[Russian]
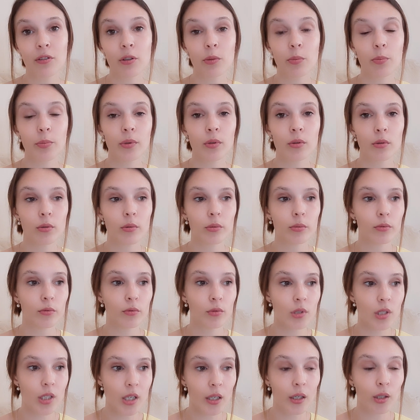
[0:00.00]
и э,
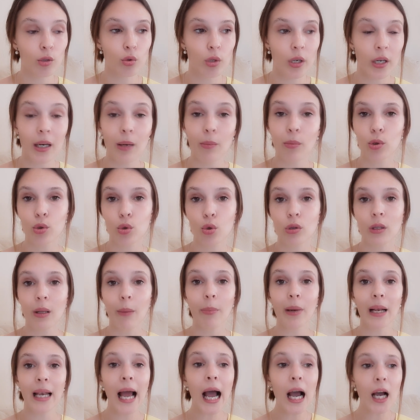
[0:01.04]
тех, которые работают на
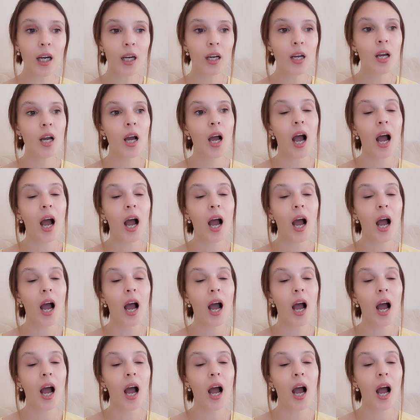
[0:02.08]
полях,